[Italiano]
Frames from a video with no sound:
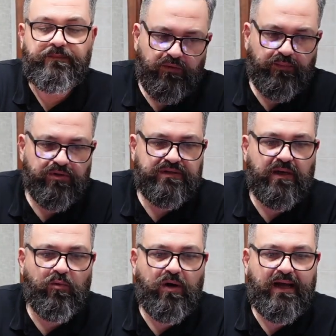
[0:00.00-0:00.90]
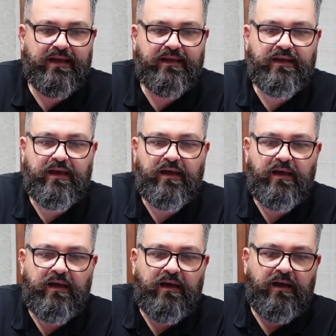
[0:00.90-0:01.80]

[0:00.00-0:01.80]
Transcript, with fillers: Qui possiamo anche